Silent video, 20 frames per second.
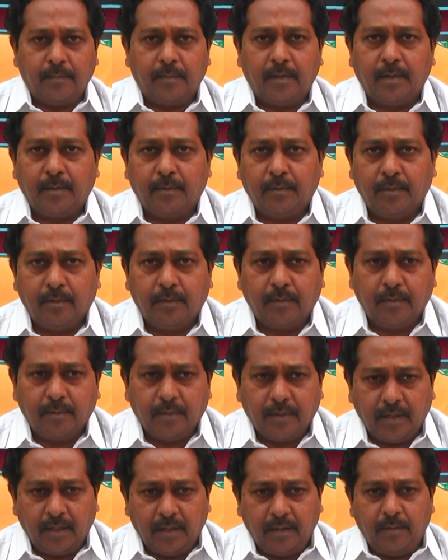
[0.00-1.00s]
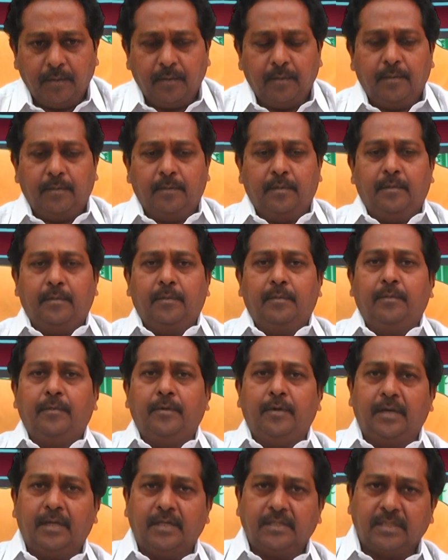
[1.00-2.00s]
మనము ఈ
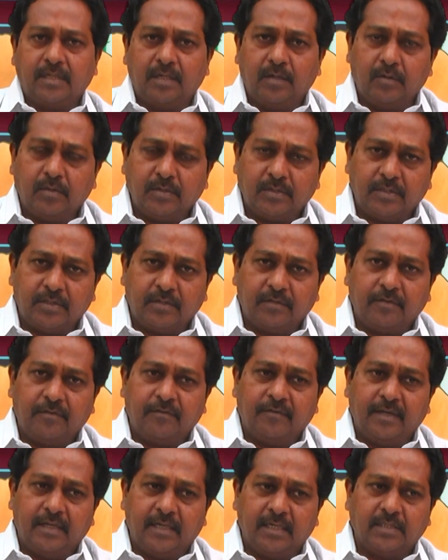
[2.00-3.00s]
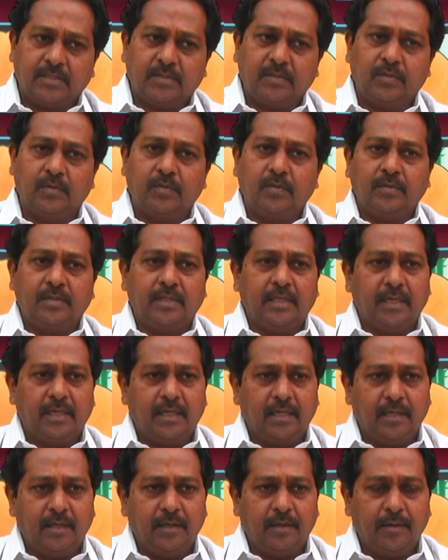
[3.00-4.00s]
మ్యుటేషన్లో వచ్చినటువంటి వైరస్
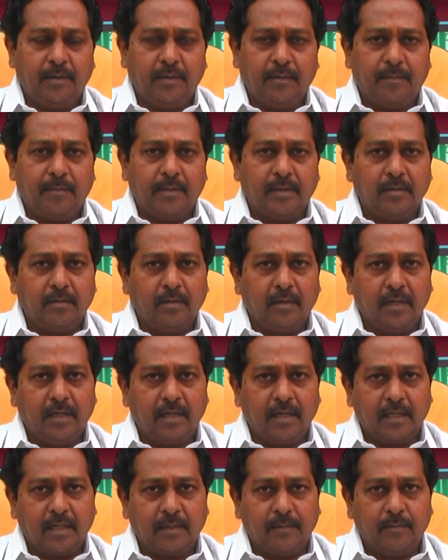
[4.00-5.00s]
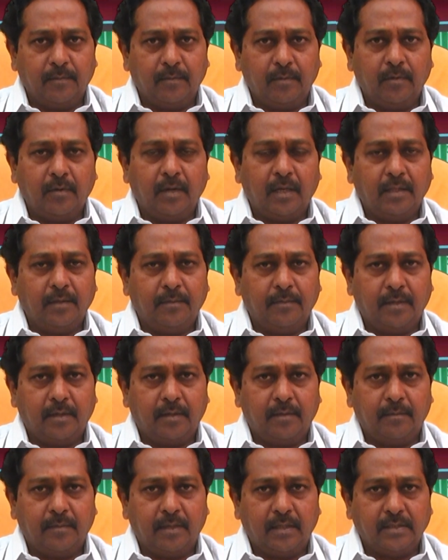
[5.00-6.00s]
దీనికి మందు లేని క్రమంలో అది
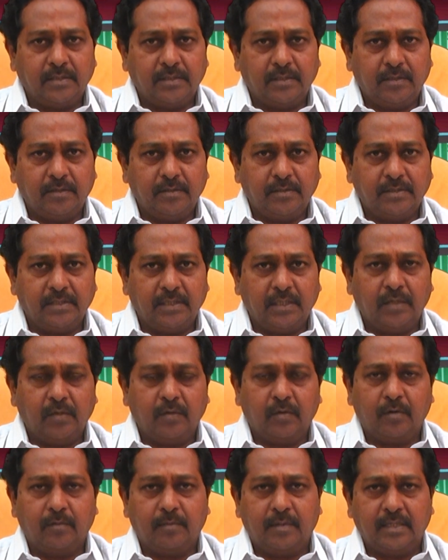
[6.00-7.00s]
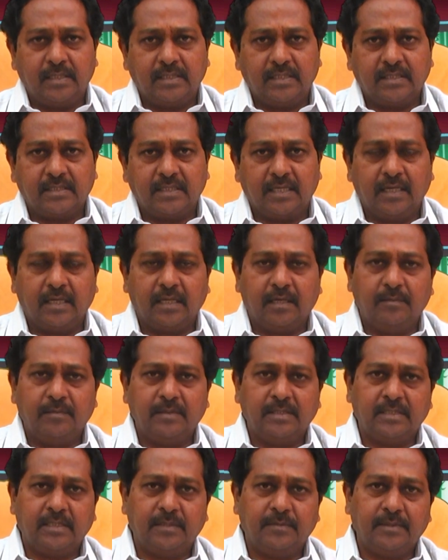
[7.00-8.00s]
మన మనిషి నుంచి ఇంకొక మనిషికి
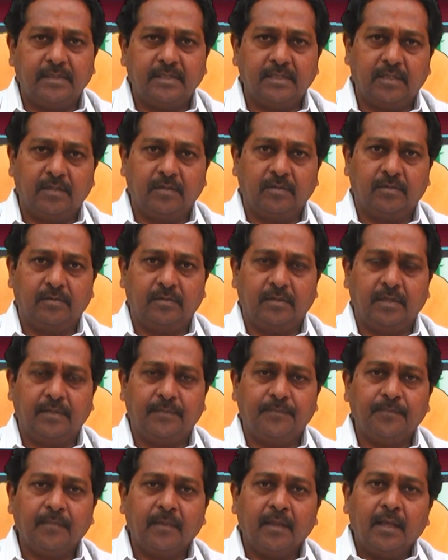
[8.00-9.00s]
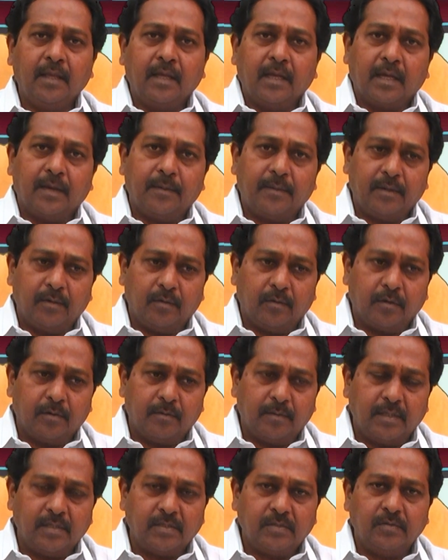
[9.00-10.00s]
సంక్రమించడమే జరుగుతుంది కాబట్టి ఒక
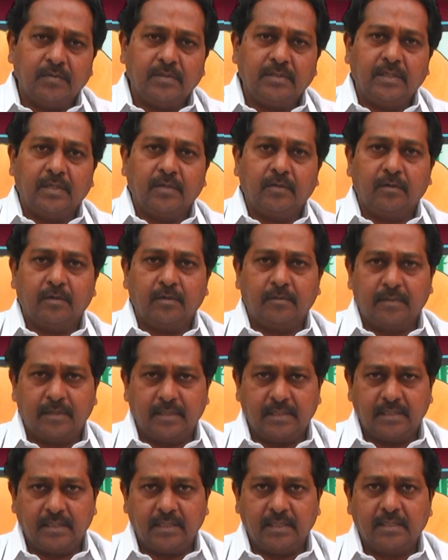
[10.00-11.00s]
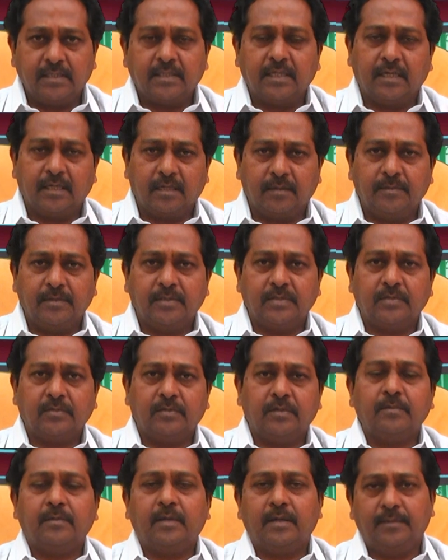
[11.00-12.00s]
మనిషి నుంచి ఇంకొక మనిషికి
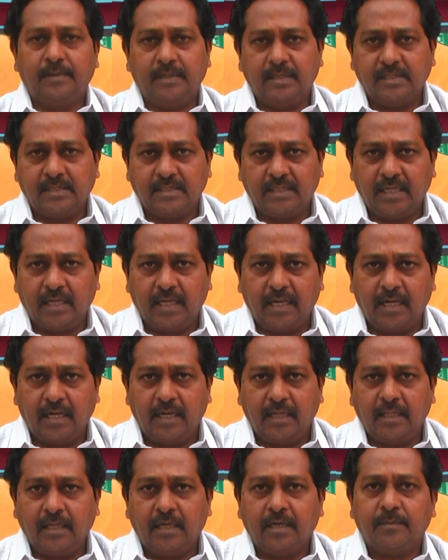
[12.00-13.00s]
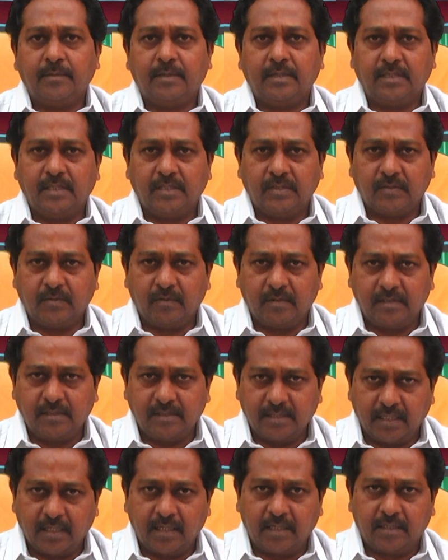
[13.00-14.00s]
సంక్రమించకుండా మనం ఏం చేయాలనేది ఇక్కడ మనం తీసుకోవాల్సిన
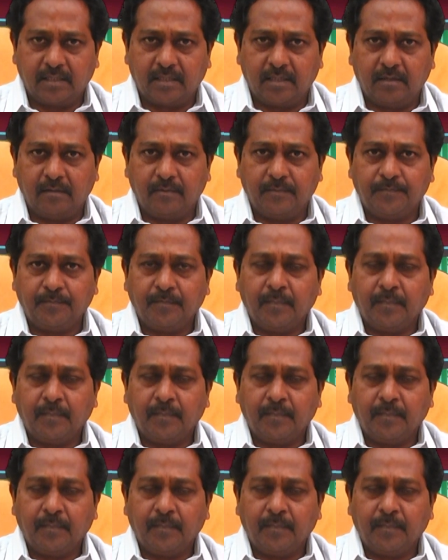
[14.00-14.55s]
జాగ్రత్తలు